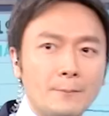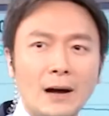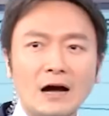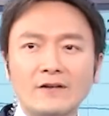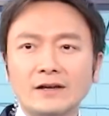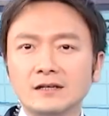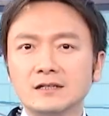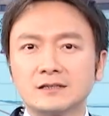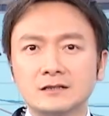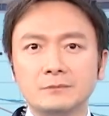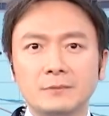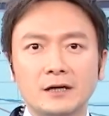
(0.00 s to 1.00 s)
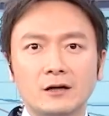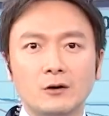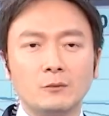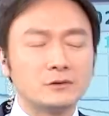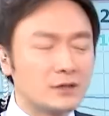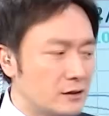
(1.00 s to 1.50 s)
巴菲特失眠了，
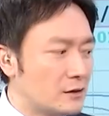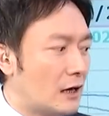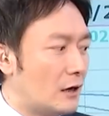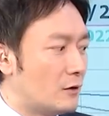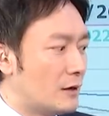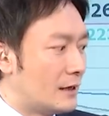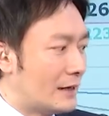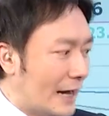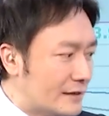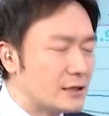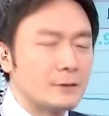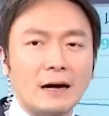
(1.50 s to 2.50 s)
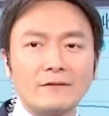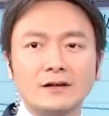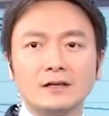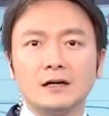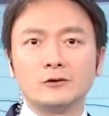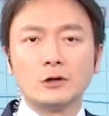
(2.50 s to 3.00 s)
我们称作蓝色巴菲特，